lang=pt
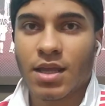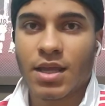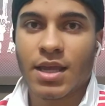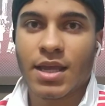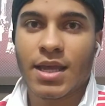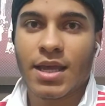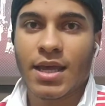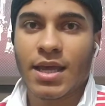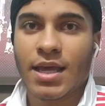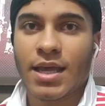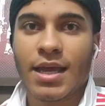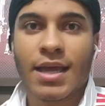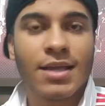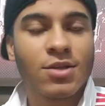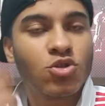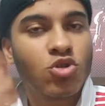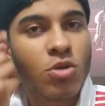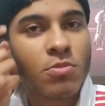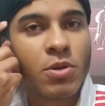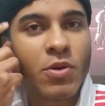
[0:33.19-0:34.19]
É,
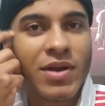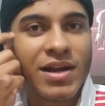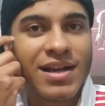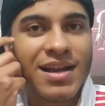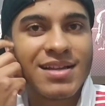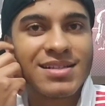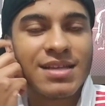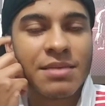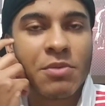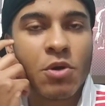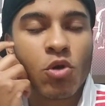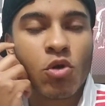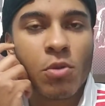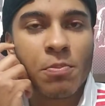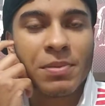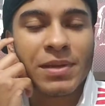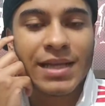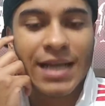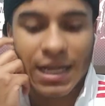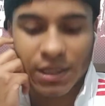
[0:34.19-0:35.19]
sobre o Hernandes é meio
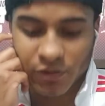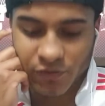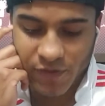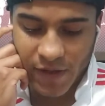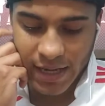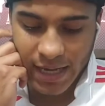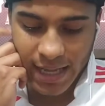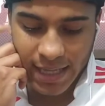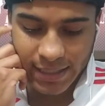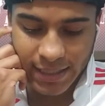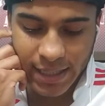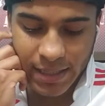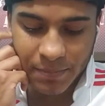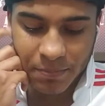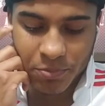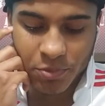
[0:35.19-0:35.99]
complicado falar, né?